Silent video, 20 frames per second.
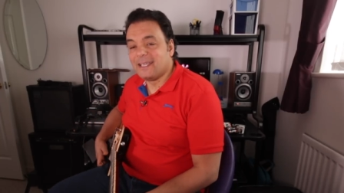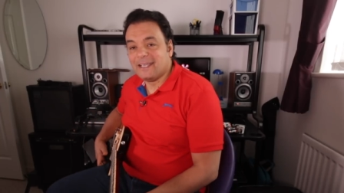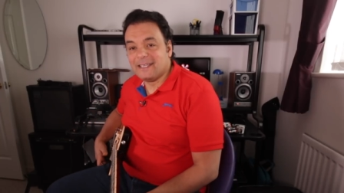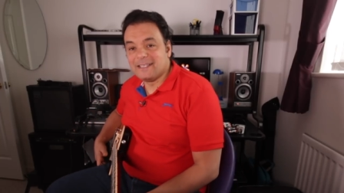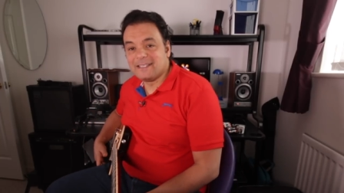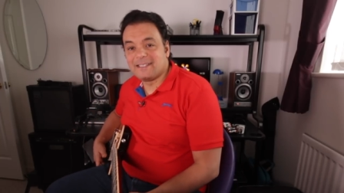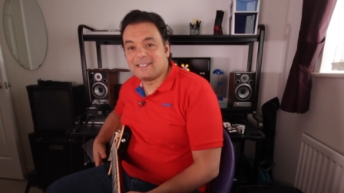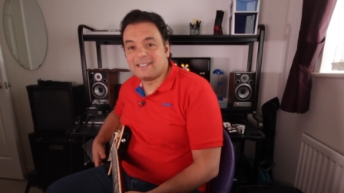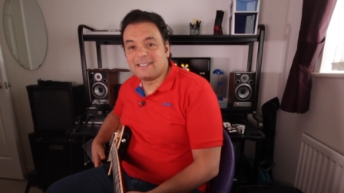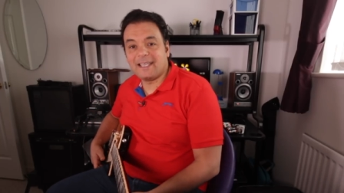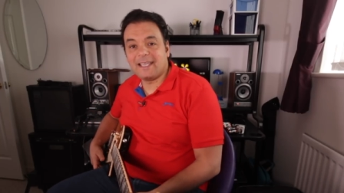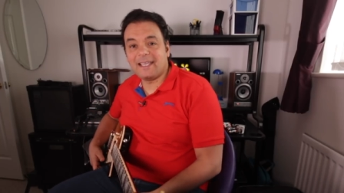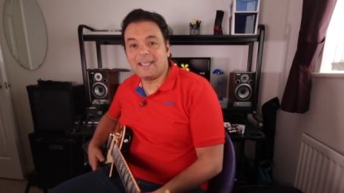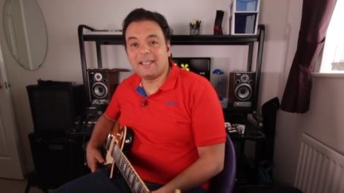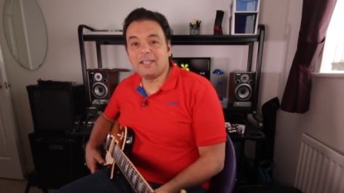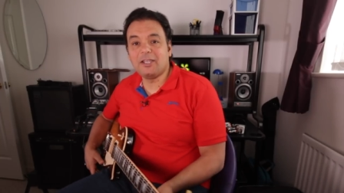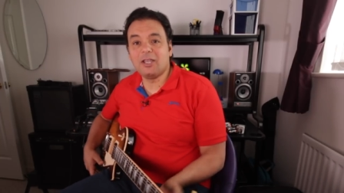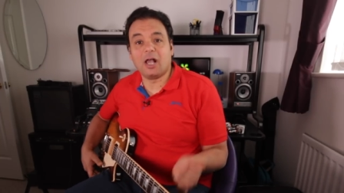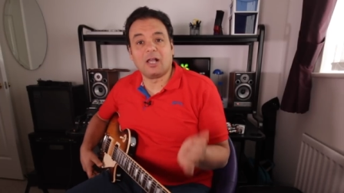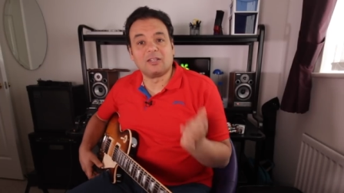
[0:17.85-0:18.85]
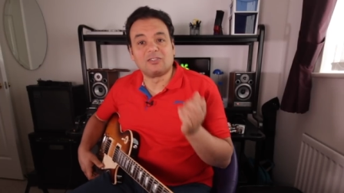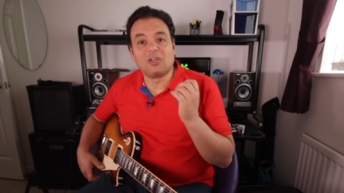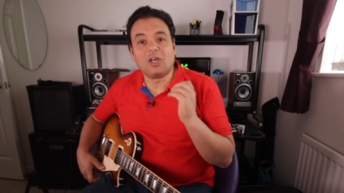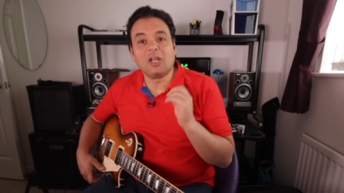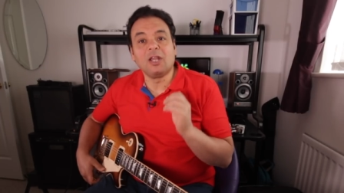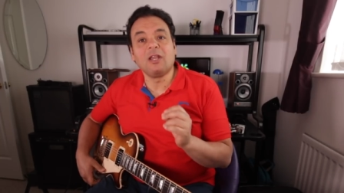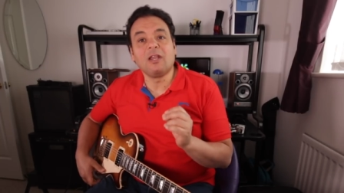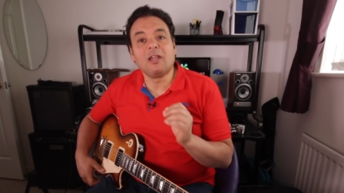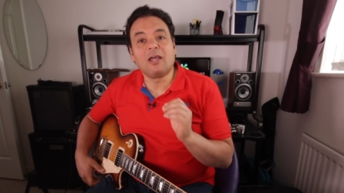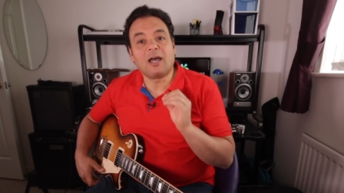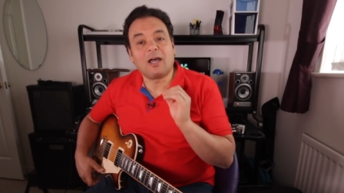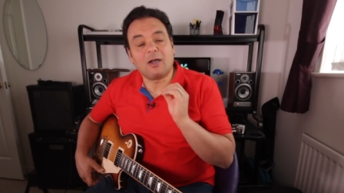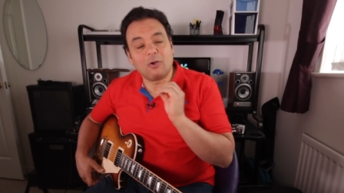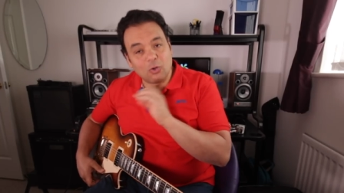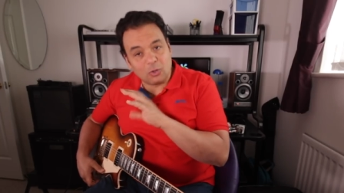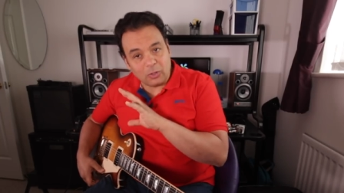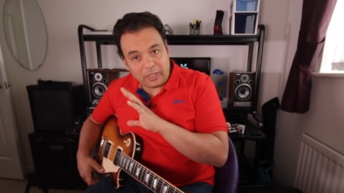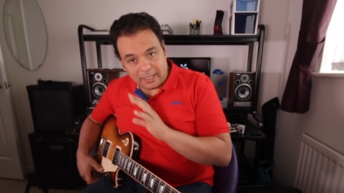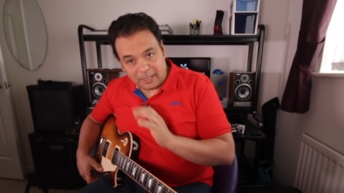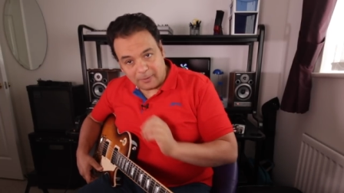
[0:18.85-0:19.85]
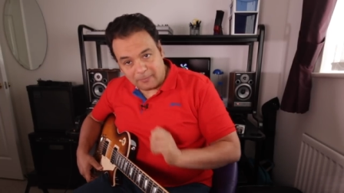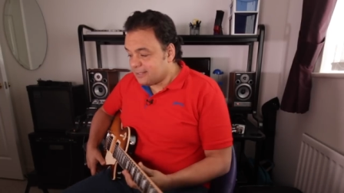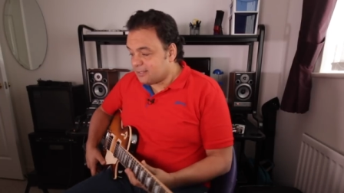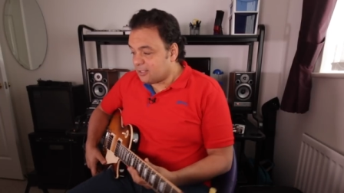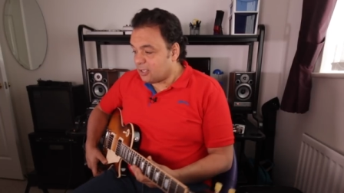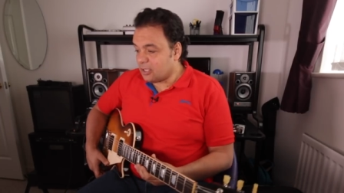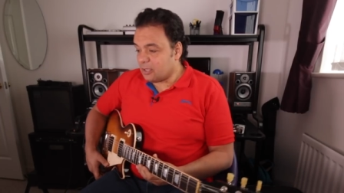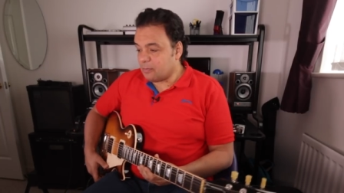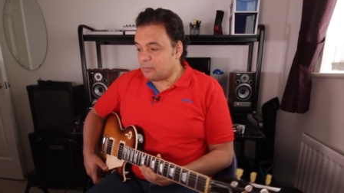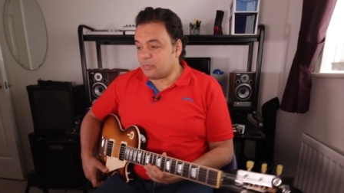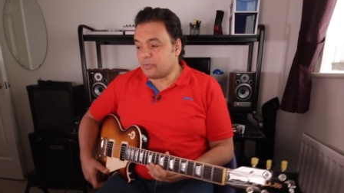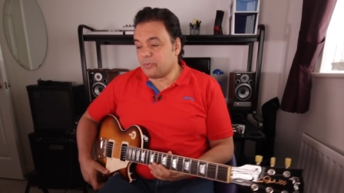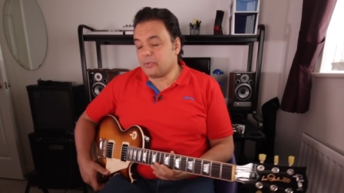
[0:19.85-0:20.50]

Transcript: ازاي اطلع اغنيه طيب